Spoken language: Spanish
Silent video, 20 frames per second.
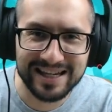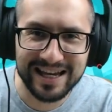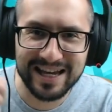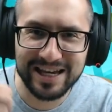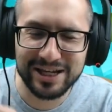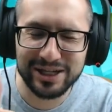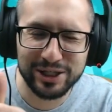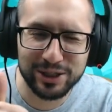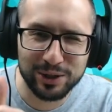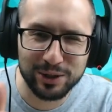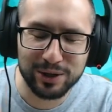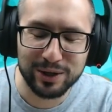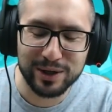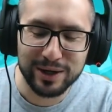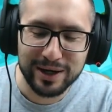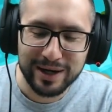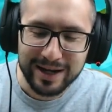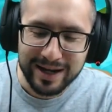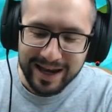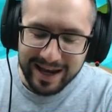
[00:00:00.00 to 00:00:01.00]
Esto,
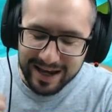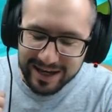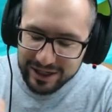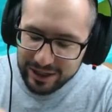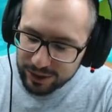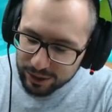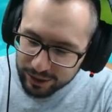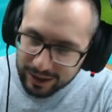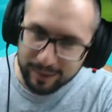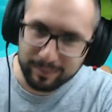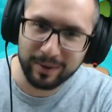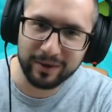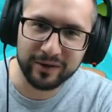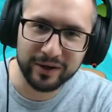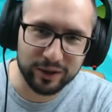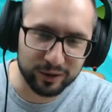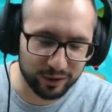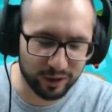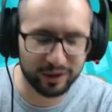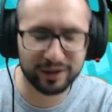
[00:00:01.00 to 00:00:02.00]
esto da
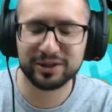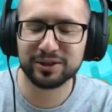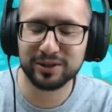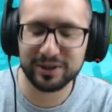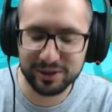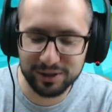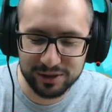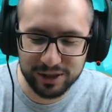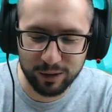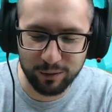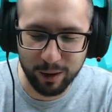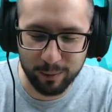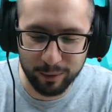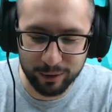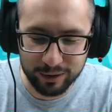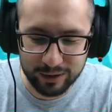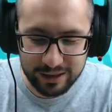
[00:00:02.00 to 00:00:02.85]
pavido. No, esto, esto está guapo.